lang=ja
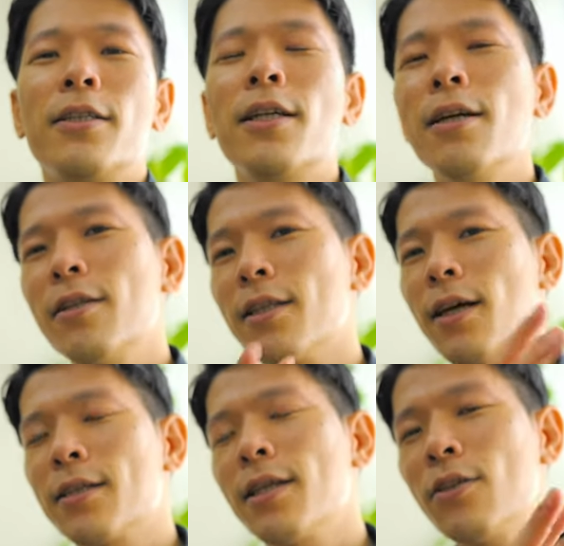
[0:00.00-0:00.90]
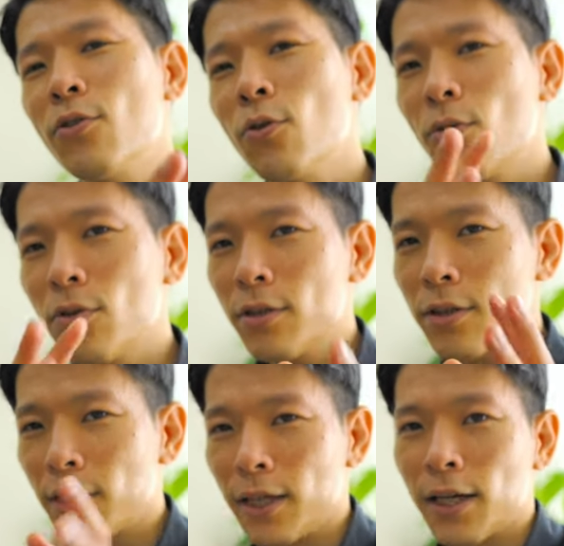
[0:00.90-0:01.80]
じゃなくてたくさんちょっとずつ
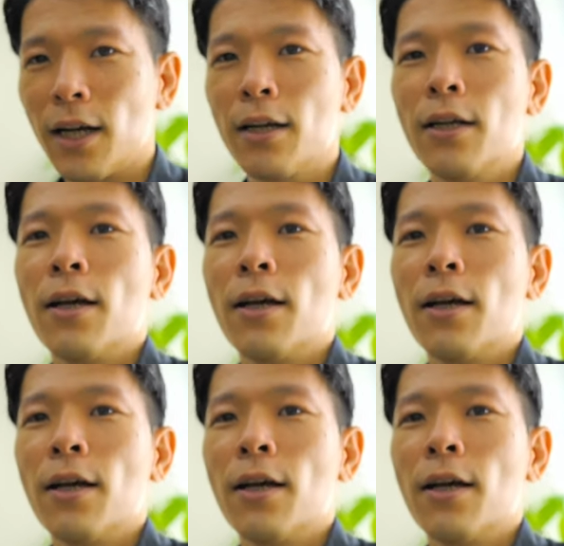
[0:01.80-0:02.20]
でいいから、